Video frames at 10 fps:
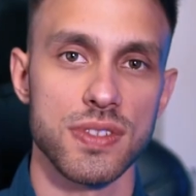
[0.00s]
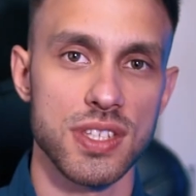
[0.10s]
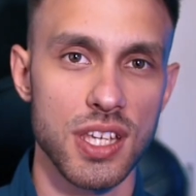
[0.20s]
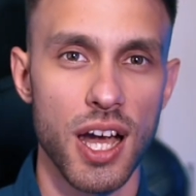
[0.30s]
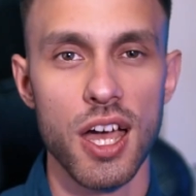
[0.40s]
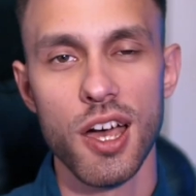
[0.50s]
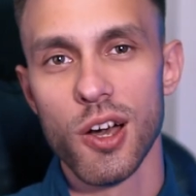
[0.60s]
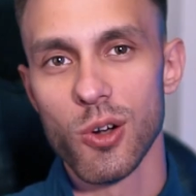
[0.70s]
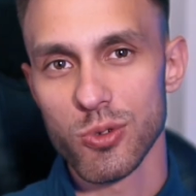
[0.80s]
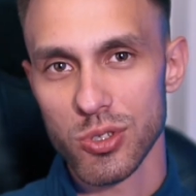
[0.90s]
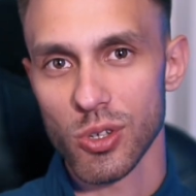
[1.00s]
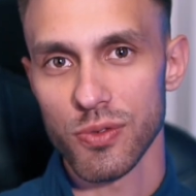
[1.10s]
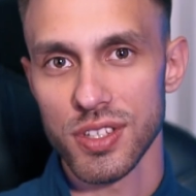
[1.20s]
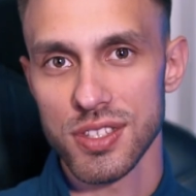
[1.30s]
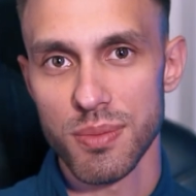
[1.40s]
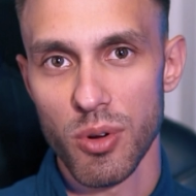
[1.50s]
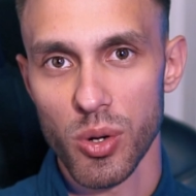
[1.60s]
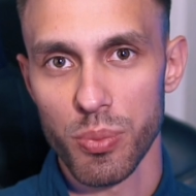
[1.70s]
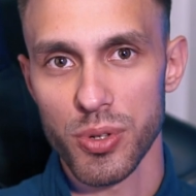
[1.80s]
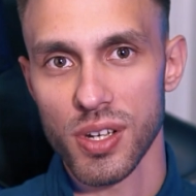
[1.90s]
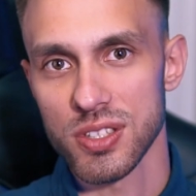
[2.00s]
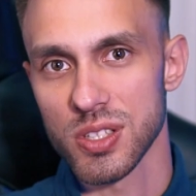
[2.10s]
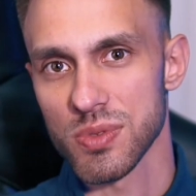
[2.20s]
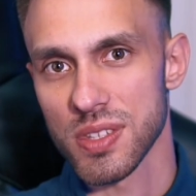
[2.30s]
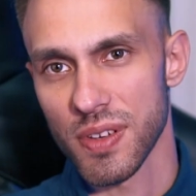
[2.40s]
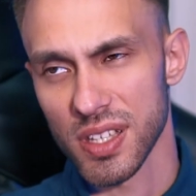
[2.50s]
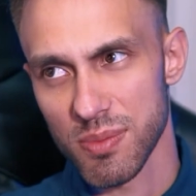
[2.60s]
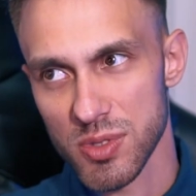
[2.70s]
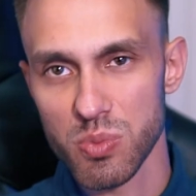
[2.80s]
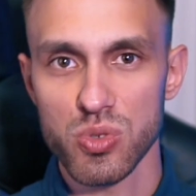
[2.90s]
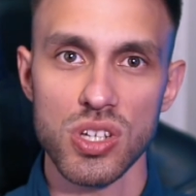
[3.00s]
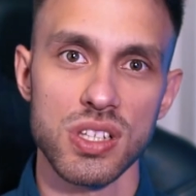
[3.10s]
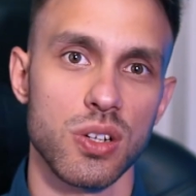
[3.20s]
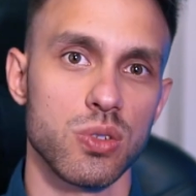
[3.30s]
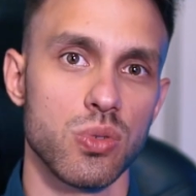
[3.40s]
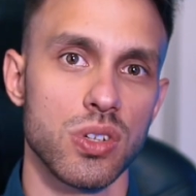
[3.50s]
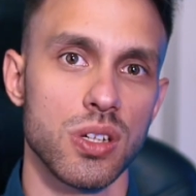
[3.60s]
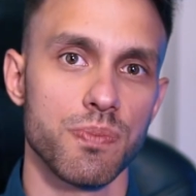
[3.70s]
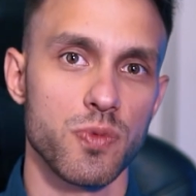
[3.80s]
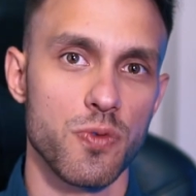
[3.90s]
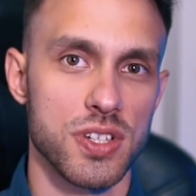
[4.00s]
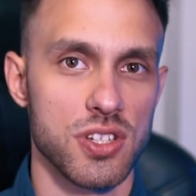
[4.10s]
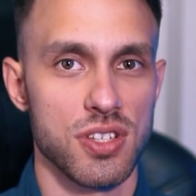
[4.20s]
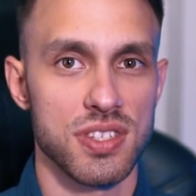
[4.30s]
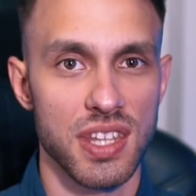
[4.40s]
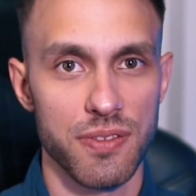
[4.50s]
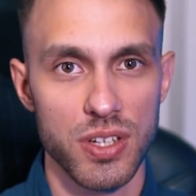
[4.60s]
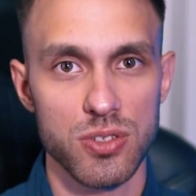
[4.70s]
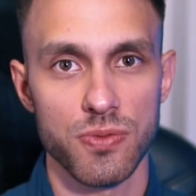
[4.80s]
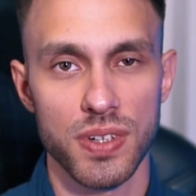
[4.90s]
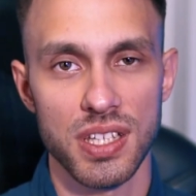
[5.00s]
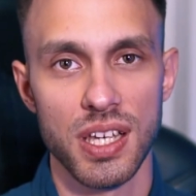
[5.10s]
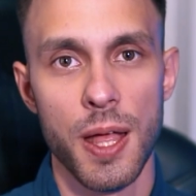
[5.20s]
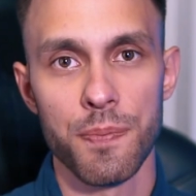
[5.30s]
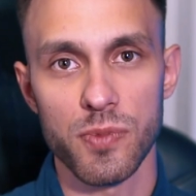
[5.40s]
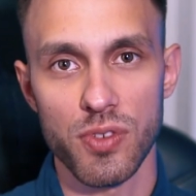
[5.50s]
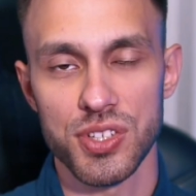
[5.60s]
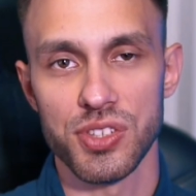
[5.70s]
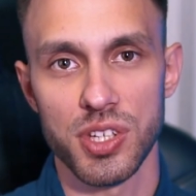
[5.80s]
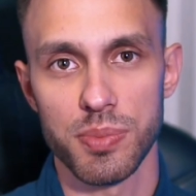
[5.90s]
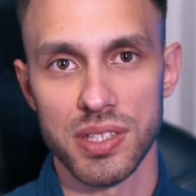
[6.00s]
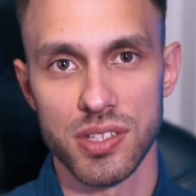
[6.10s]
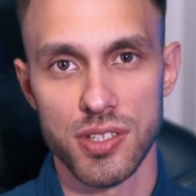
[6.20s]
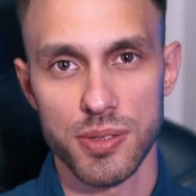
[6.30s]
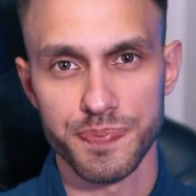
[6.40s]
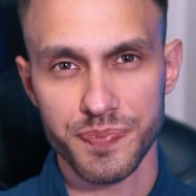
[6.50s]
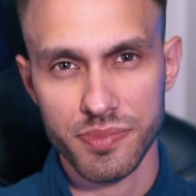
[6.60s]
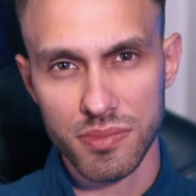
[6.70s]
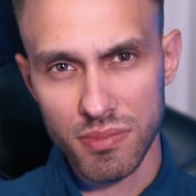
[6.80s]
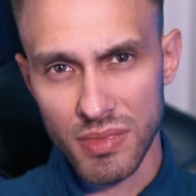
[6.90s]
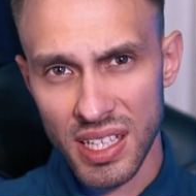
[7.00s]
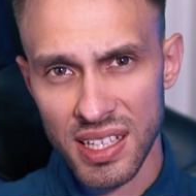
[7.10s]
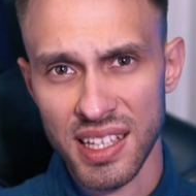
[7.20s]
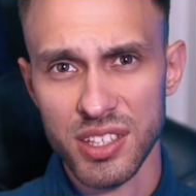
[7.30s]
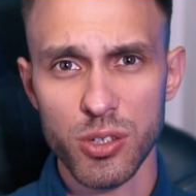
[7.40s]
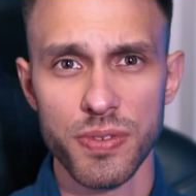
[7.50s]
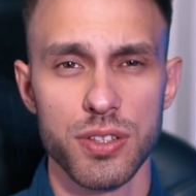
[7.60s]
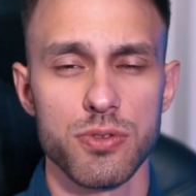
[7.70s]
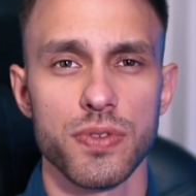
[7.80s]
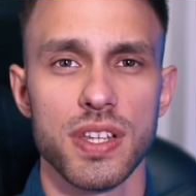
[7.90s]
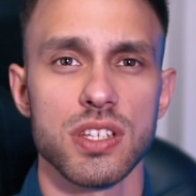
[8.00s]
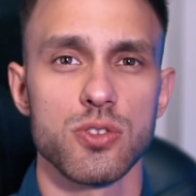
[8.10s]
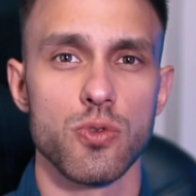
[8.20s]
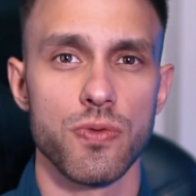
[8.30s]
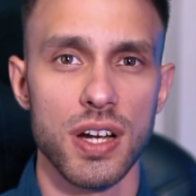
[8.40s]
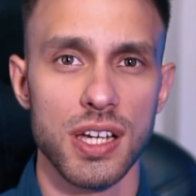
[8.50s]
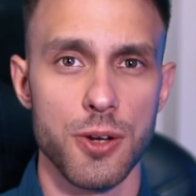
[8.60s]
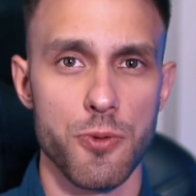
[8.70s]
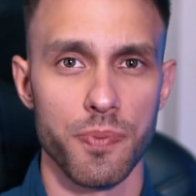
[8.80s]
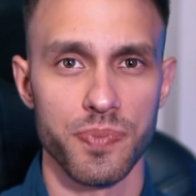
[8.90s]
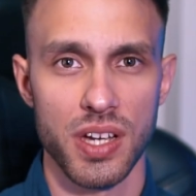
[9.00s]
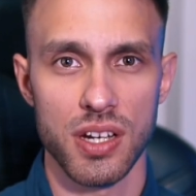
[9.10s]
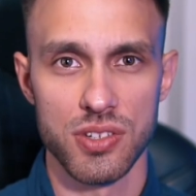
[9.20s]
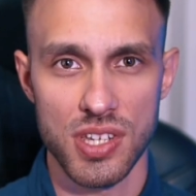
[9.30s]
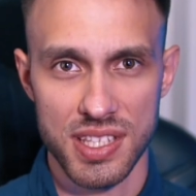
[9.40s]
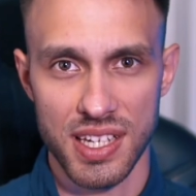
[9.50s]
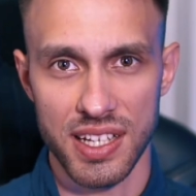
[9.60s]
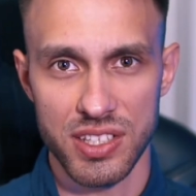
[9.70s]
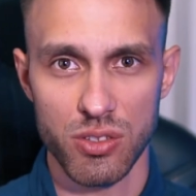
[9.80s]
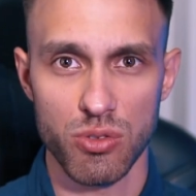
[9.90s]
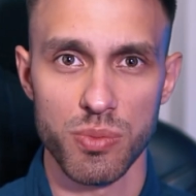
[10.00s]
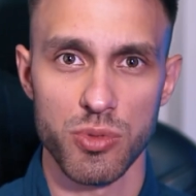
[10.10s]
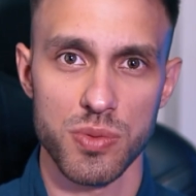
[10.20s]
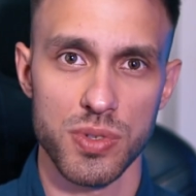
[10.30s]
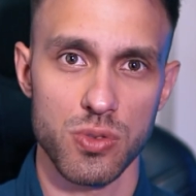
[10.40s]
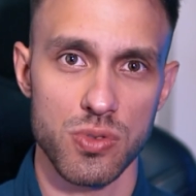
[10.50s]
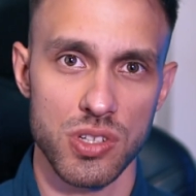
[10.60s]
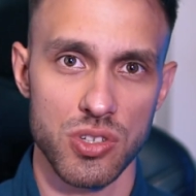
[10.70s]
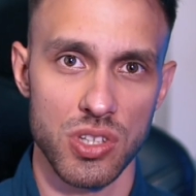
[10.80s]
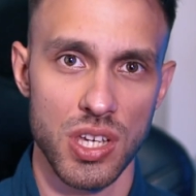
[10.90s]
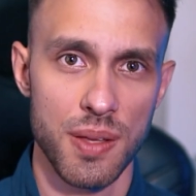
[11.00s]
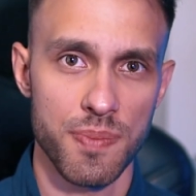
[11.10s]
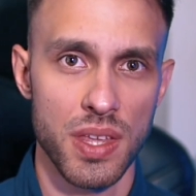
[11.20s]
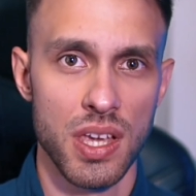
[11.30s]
widzenia. Użytkownicy mogą borykać się z efektem smużenia, który uważa się za największą wadę właśnie tych matryc. Dlatego warto zwracać uwagę na czas reakcji, który może mieć tu znaczenie.